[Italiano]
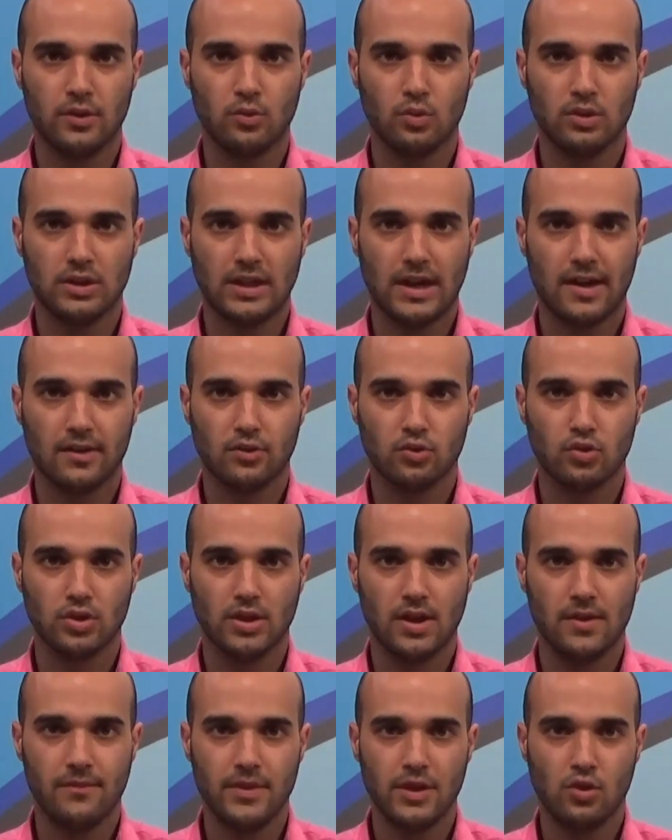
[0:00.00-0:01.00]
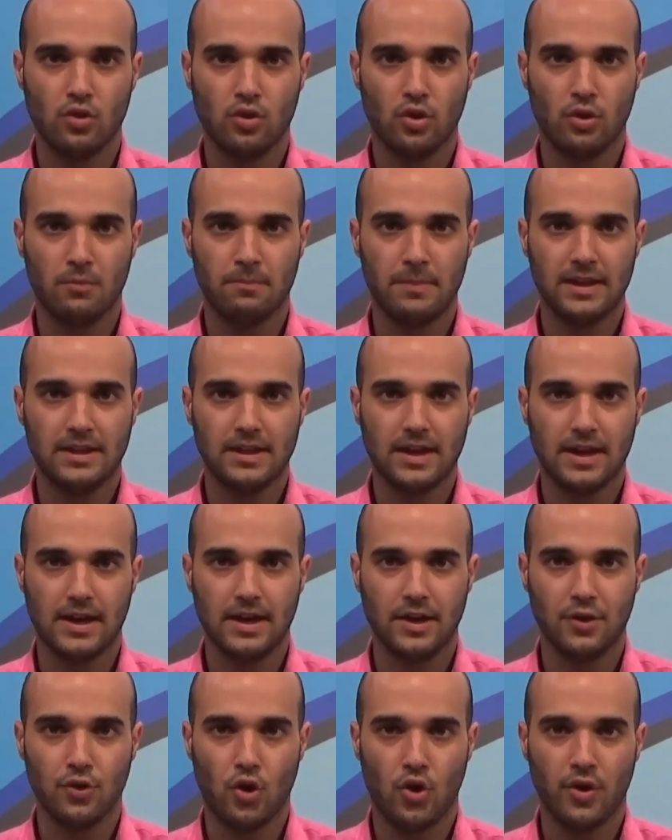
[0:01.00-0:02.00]
di un tratto del vicolo Pesa
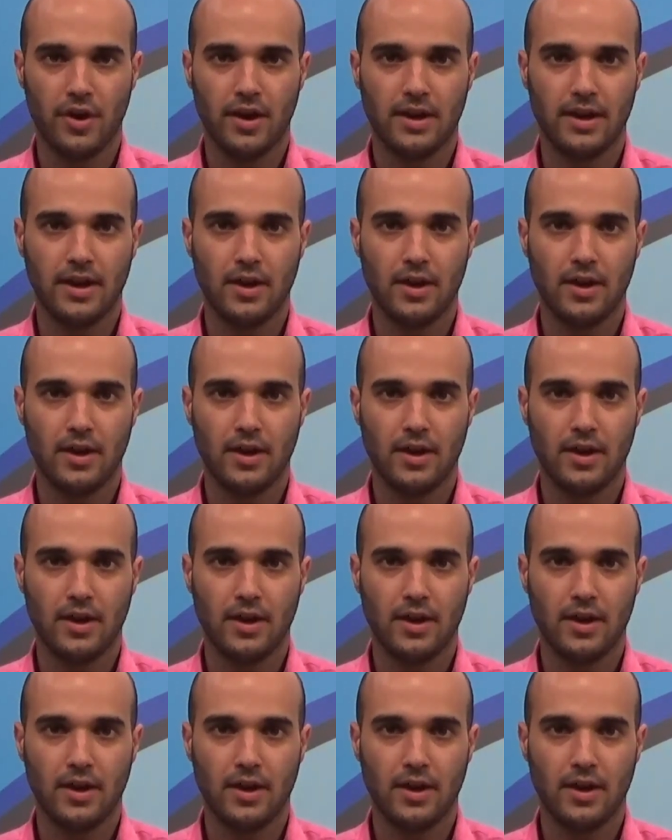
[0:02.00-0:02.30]
Cannone